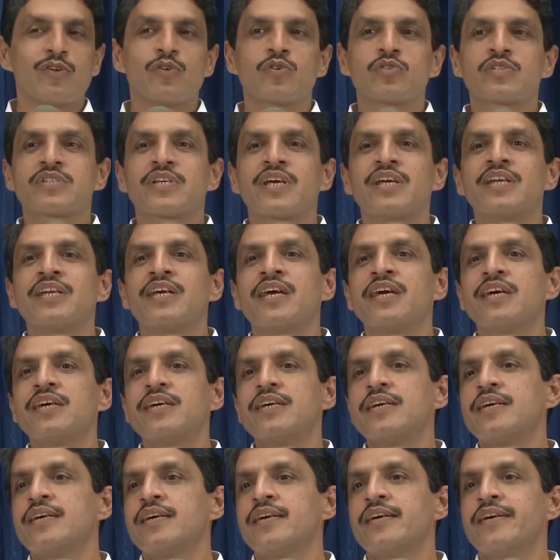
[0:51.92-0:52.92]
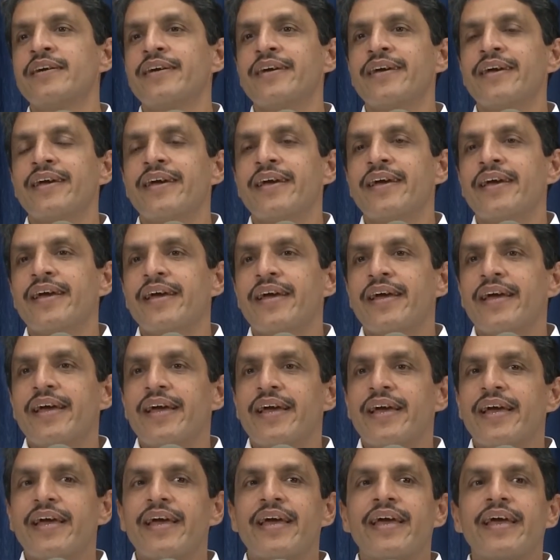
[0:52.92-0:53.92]
उसके लिए
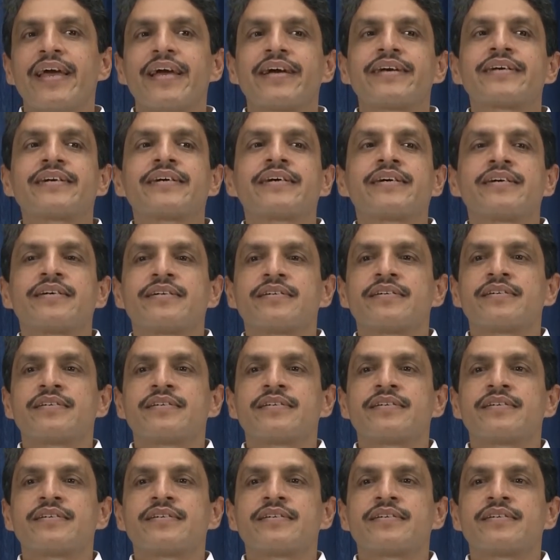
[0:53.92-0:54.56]
एक